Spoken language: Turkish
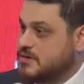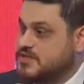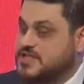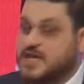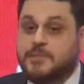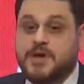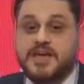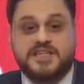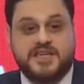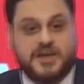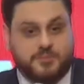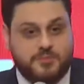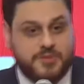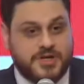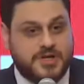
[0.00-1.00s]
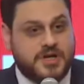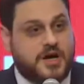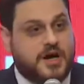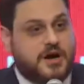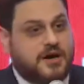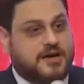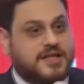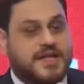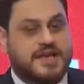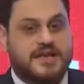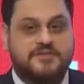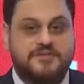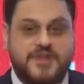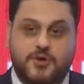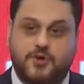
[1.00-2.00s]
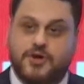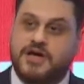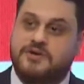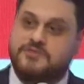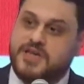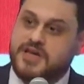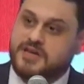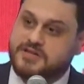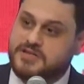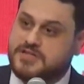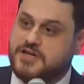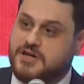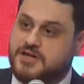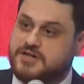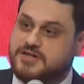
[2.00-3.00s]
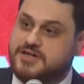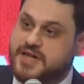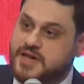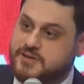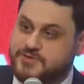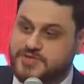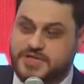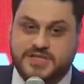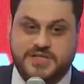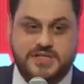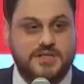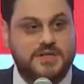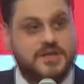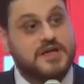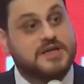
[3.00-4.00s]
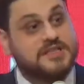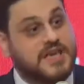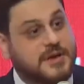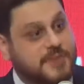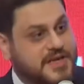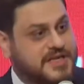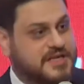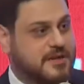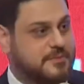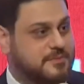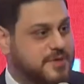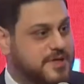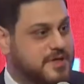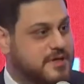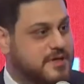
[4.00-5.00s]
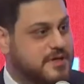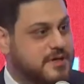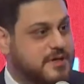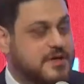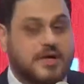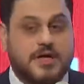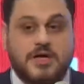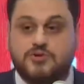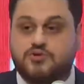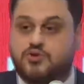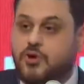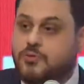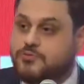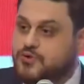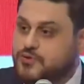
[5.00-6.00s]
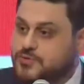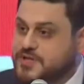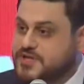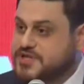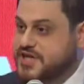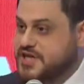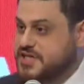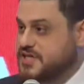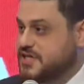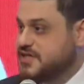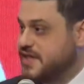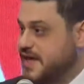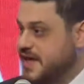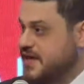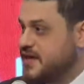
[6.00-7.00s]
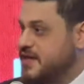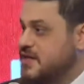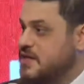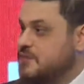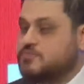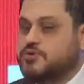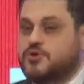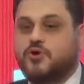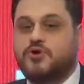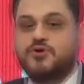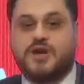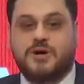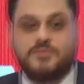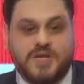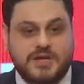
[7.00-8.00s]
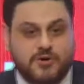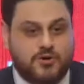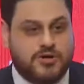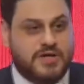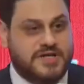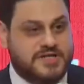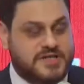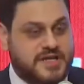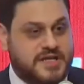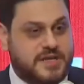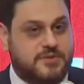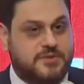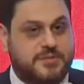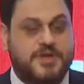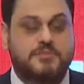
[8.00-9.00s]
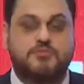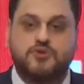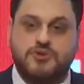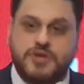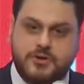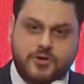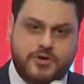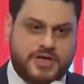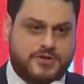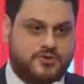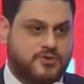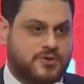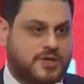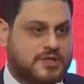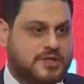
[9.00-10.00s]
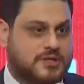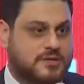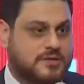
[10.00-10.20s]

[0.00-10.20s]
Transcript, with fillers: yemek yapmayı, ailen evde yok, evde yalnız kaldın ne yapacaksın? Yemek yapmayı, toplu bir şekilde programlar organize edebilmeyi bunları öğretiyorlar.